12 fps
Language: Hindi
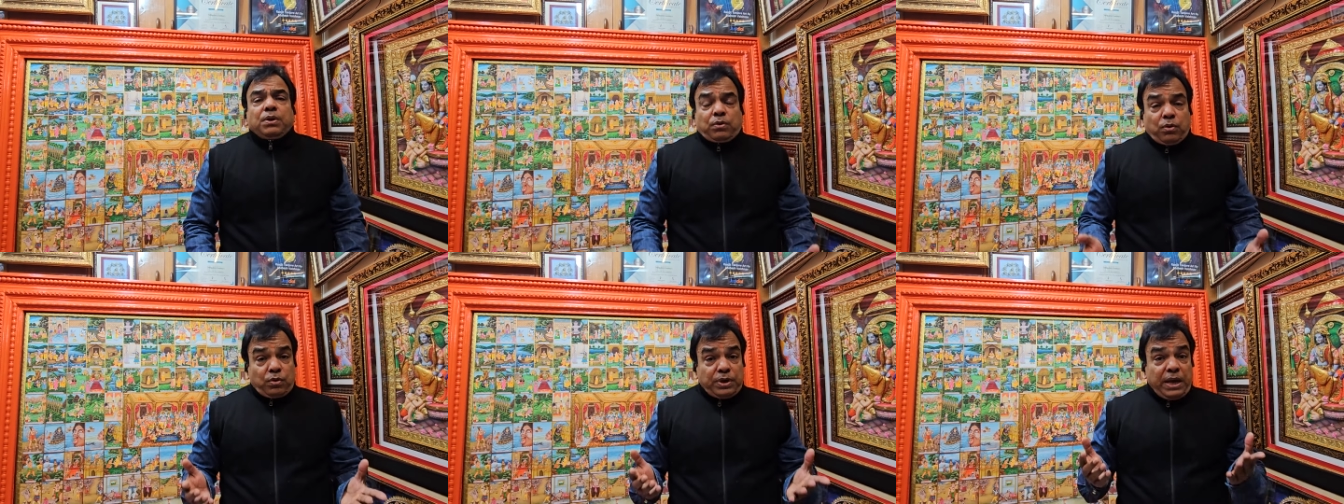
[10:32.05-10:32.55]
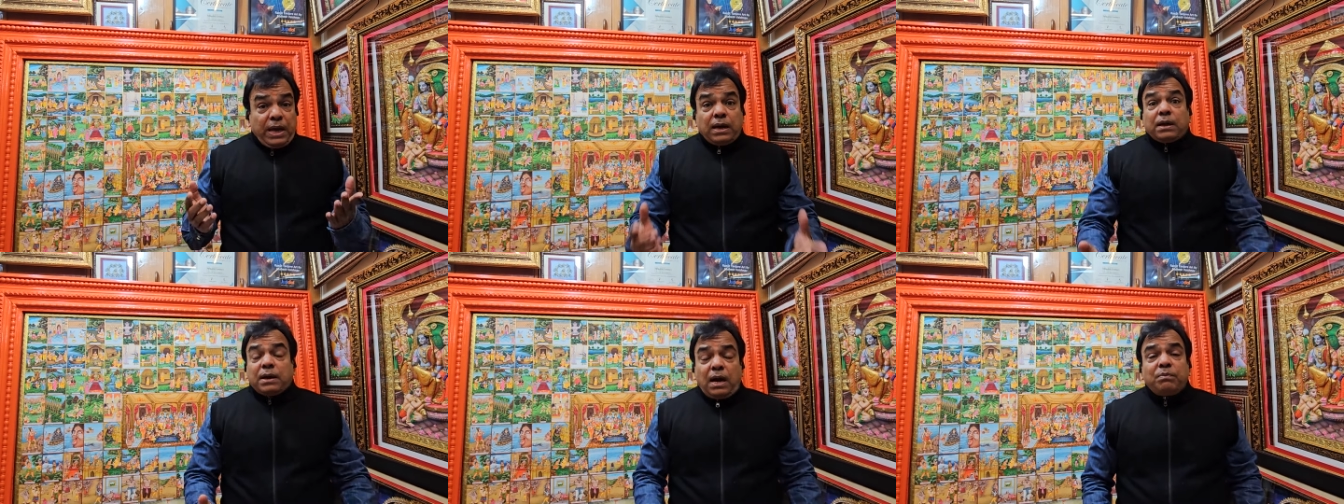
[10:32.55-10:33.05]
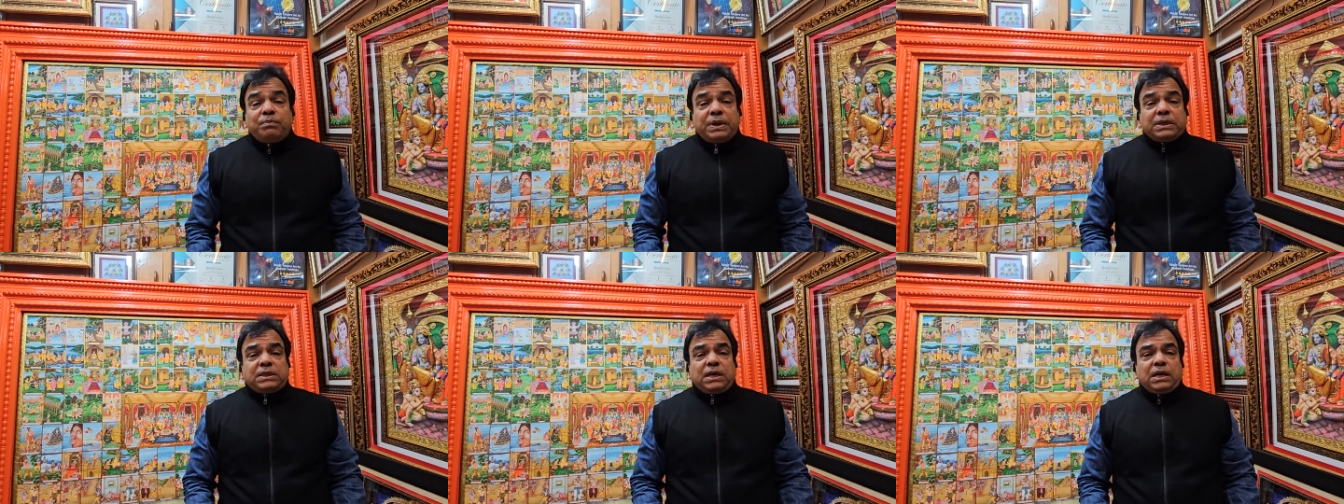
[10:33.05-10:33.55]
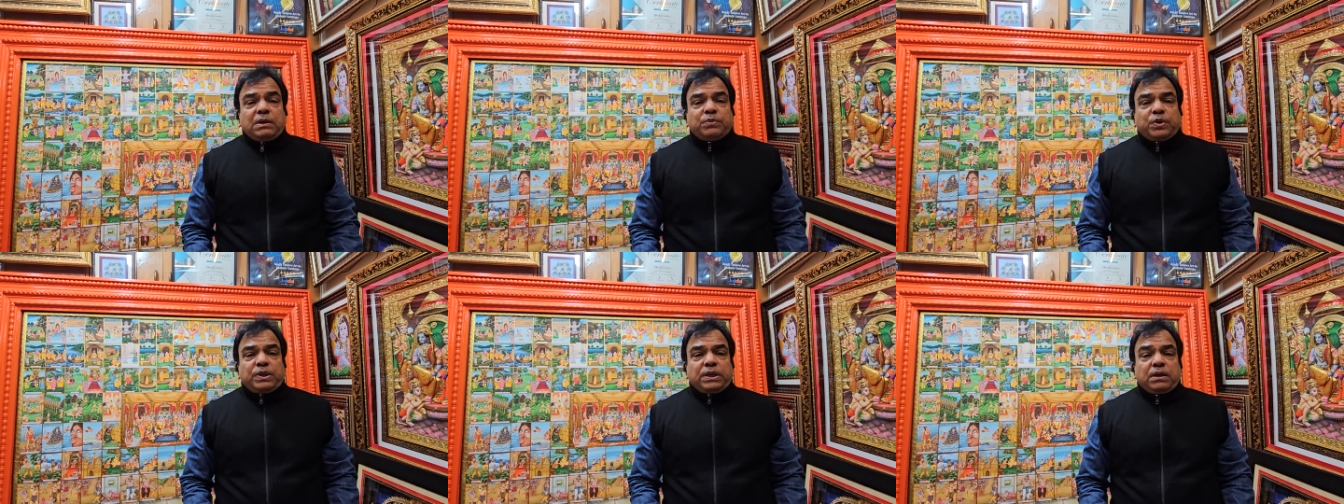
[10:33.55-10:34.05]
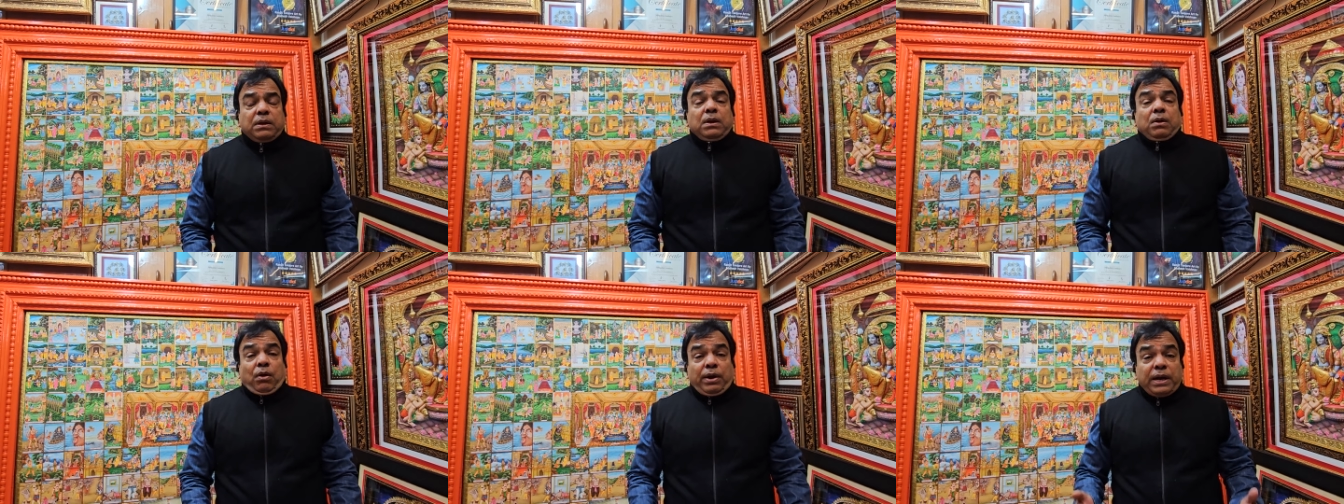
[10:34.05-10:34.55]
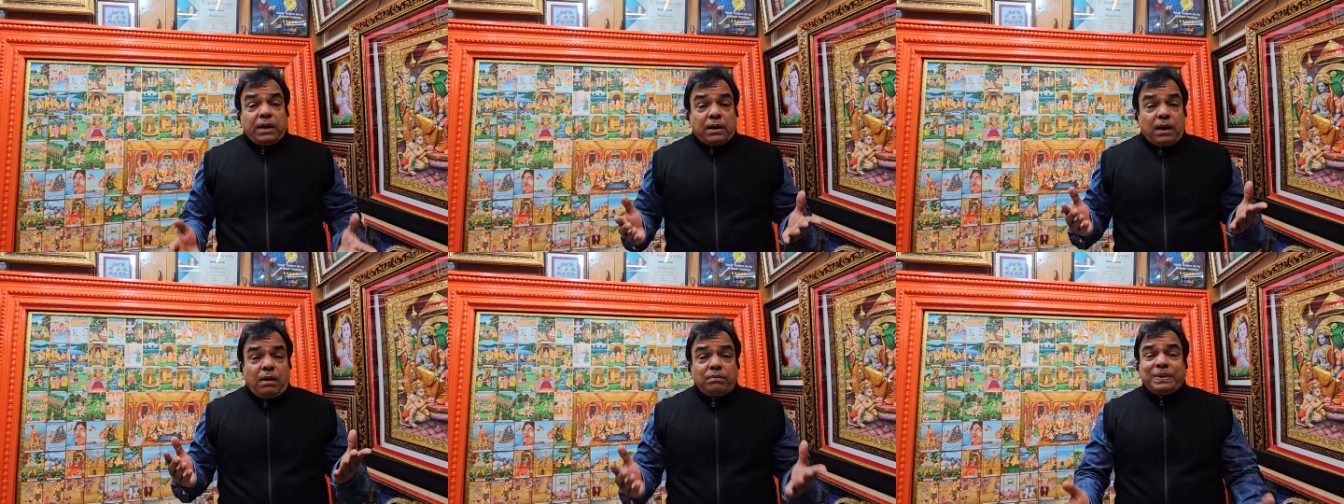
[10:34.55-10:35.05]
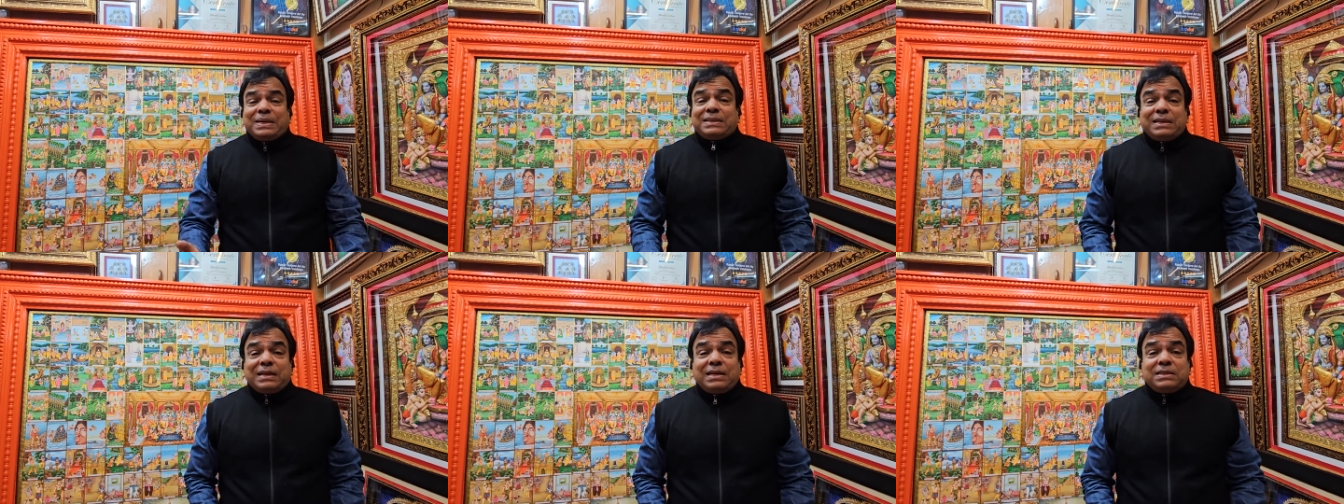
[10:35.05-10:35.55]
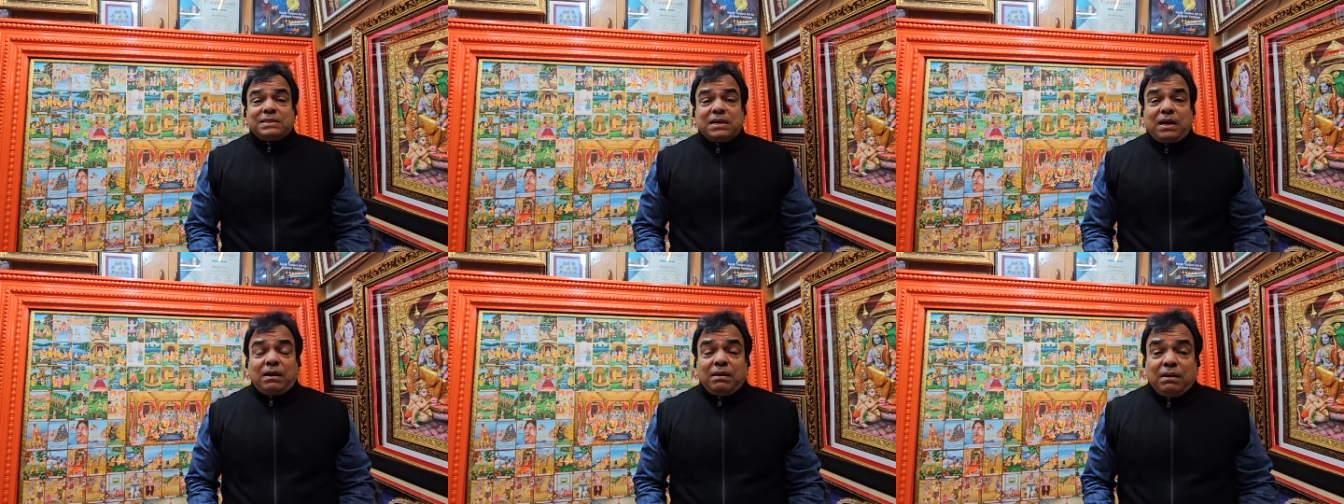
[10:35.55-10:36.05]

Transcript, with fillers: क्योंकि एक राम भक्त है मोदी और एक राम भक्त की इच्छा